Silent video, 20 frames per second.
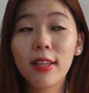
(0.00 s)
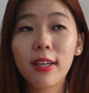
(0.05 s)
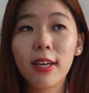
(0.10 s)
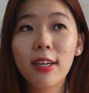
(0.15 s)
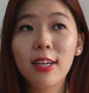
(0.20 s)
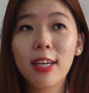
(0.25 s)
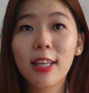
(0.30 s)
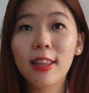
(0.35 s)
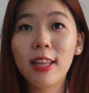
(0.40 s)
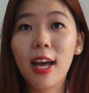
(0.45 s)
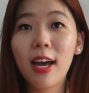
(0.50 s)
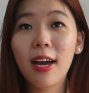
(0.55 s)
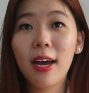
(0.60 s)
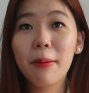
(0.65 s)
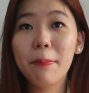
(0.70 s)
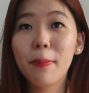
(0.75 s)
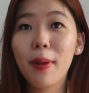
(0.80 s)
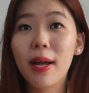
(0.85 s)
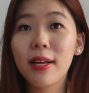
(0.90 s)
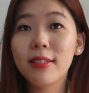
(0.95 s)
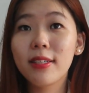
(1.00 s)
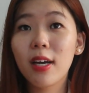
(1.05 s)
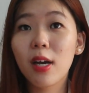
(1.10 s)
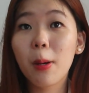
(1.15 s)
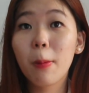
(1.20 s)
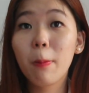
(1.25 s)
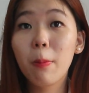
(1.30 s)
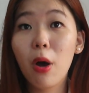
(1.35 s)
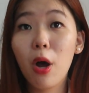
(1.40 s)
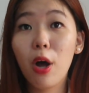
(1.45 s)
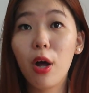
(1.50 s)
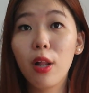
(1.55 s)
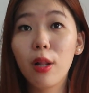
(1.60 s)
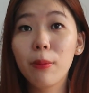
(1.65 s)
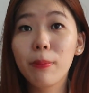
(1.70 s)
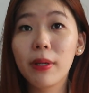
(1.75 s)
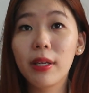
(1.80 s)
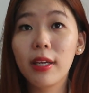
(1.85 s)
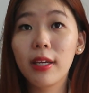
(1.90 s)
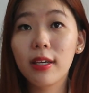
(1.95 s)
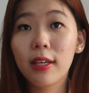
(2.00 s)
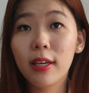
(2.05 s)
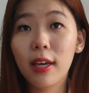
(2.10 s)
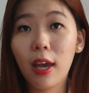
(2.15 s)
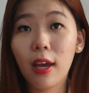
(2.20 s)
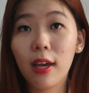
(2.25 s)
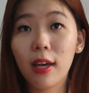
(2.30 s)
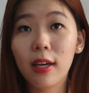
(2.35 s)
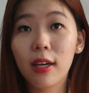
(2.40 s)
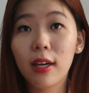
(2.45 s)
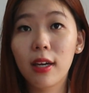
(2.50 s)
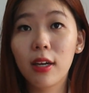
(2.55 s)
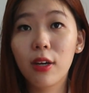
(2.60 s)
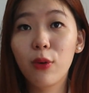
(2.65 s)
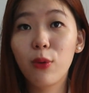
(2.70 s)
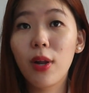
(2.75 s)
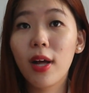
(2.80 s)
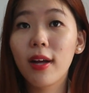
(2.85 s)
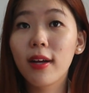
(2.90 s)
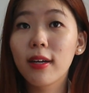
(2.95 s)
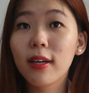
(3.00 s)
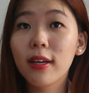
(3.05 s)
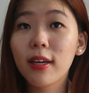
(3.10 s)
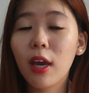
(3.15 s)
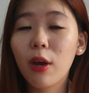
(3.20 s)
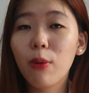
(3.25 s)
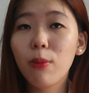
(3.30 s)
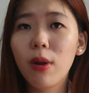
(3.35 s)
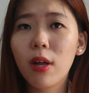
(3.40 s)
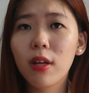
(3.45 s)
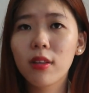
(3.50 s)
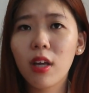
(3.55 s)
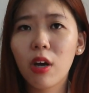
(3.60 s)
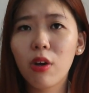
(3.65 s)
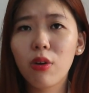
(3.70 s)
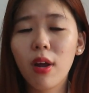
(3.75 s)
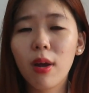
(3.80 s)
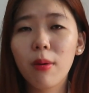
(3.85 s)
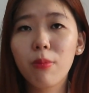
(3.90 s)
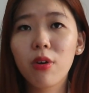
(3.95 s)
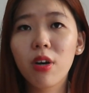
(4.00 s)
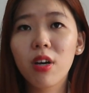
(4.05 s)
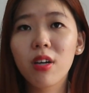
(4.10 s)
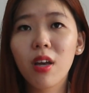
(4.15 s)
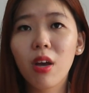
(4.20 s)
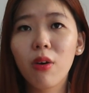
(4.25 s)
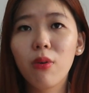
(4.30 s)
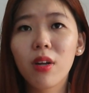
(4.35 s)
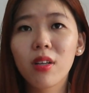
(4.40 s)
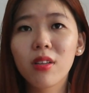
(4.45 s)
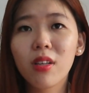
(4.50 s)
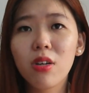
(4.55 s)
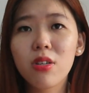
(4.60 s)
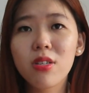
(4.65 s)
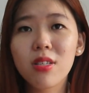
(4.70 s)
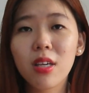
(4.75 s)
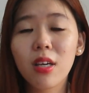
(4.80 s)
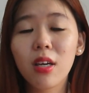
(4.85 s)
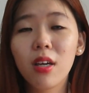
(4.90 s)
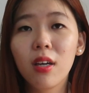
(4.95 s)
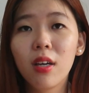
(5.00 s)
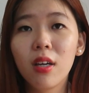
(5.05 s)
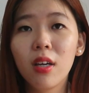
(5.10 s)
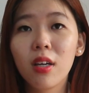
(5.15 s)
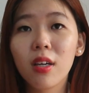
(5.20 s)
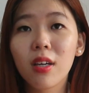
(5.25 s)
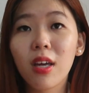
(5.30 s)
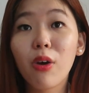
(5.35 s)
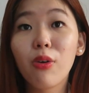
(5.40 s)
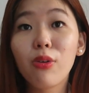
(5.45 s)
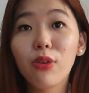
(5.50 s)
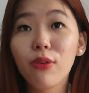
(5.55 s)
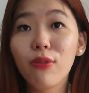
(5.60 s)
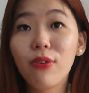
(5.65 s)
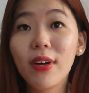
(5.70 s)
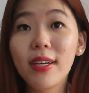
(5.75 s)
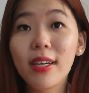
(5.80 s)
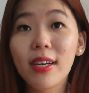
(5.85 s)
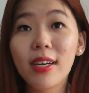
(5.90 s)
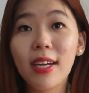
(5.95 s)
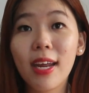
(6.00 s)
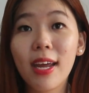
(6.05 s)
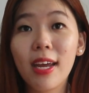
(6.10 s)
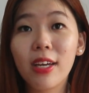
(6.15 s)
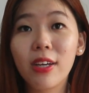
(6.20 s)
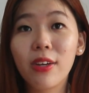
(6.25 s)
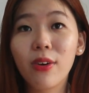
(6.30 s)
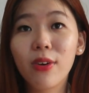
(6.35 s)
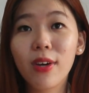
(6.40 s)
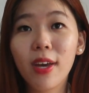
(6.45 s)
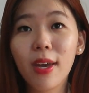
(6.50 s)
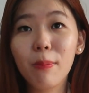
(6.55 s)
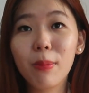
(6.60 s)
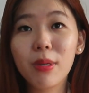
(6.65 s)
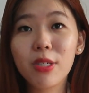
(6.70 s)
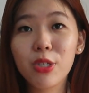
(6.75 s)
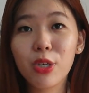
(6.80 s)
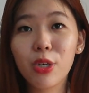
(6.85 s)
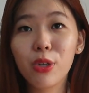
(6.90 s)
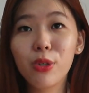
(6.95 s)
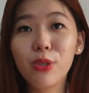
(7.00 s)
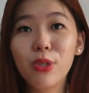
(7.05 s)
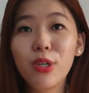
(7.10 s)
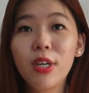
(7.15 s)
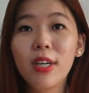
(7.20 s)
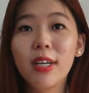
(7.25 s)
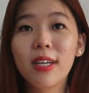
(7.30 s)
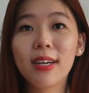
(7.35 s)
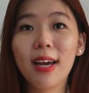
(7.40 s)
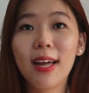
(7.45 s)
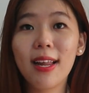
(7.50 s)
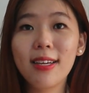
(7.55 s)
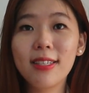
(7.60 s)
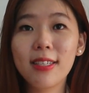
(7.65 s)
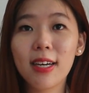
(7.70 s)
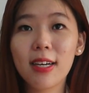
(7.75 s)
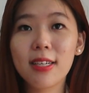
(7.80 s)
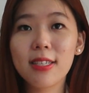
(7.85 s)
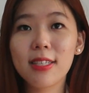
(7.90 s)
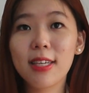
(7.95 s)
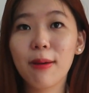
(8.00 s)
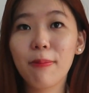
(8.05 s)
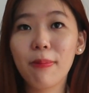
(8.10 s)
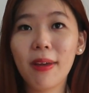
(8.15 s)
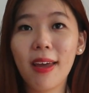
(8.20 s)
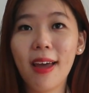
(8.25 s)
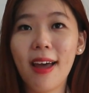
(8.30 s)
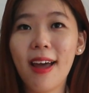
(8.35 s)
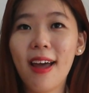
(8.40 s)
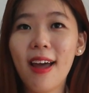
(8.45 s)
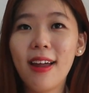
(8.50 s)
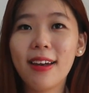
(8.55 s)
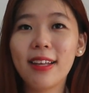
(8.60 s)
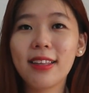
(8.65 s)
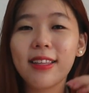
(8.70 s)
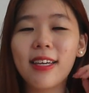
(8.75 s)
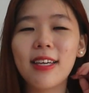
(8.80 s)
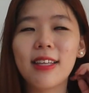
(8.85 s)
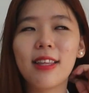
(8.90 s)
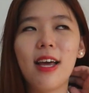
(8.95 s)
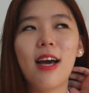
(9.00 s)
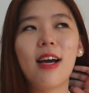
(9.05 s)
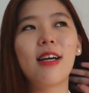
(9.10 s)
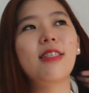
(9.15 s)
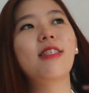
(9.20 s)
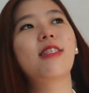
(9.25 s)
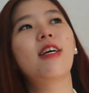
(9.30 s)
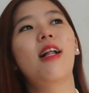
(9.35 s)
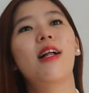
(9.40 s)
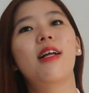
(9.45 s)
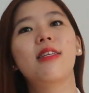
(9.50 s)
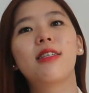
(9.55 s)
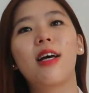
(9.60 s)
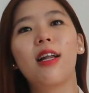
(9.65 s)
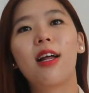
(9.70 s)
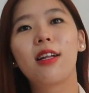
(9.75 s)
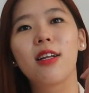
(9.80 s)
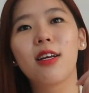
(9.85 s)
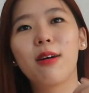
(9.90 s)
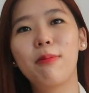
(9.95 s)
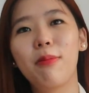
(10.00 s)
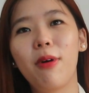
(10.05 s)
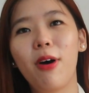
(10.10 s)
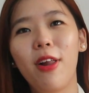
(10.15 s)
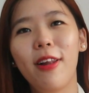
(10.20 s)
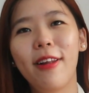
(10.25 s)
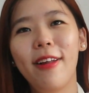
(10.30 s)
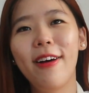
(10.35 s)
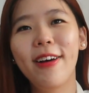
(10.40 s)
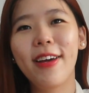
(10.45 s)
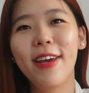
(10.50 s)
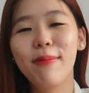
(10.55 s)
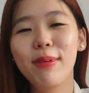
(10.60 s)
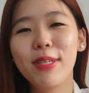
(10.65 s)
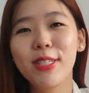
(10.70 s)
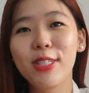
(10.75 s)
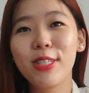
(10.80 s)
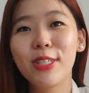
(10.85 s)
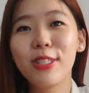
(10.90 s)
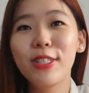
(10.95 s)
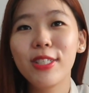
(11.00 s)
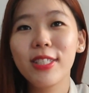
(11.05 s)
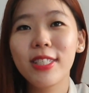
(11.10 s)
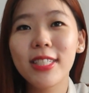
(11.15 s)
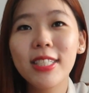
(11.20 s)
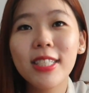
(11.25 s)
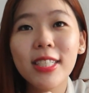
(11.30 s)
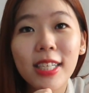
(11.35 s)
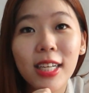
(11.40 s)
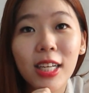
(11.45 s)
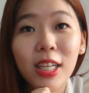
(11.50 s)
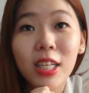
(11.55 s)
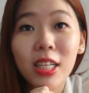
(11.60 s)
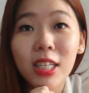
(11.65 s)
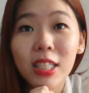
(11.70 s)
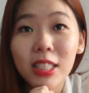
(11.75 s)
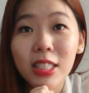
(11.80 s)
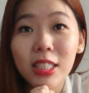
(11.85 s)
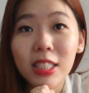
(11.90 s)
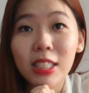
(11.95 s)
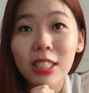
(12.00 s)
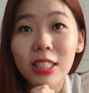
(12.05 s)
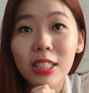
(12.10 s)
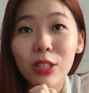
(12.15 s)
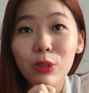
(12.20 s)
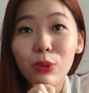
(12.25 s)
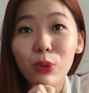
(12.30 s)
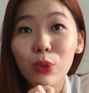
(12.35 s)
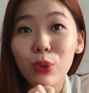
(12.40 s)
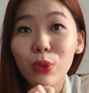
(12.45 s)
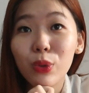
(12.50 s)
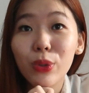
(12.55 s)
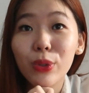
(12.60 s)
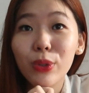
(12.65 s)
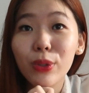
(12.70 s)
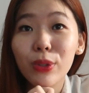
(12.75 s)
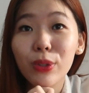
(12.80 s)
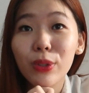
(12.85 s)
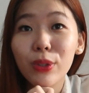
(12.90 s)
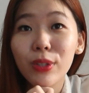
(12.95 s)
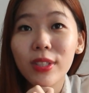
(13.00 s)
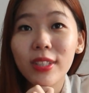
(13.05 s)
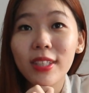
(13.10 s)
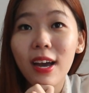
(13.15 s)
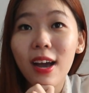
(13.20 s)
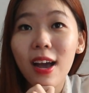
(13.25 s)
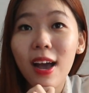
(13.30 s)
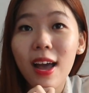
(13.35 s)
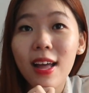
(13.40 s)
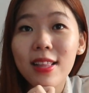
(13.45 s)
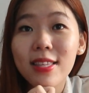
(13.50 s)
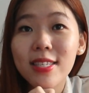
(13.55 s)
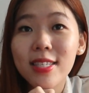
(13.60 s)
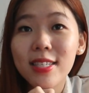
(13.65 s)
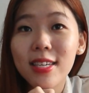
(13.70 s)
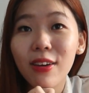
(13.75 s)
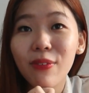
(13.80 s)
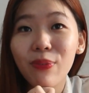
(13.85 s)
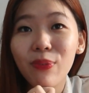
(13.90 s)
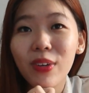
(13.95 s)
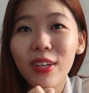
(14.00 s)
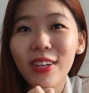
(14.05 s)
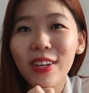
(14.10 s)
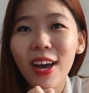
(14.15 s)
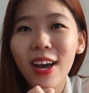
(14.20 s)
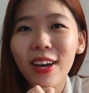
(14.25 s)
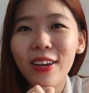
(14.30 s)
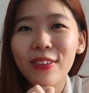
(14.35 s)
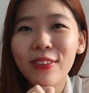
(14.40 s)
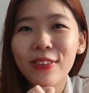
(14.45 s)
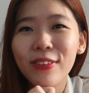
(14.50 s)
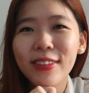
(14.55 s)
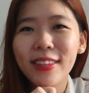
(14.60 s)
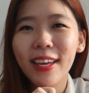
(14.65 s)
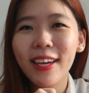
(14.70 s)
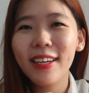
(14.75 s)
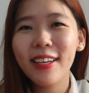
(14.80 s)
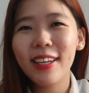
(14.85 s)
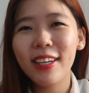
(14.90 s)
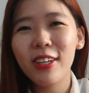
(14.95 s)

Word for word: nanti kan kita akan belanja ke mall beli cake ulang cake ulang tahun eh bukan cake ulang tahun sih kayak untuk Father Day. Oke, okay, Biskyu, kalian jangan skip ya. Nanti kita akan jalan-jalan ke mall. Oke, okay, Biskyu, di, ditunggu. Jangan skip video aku. Thank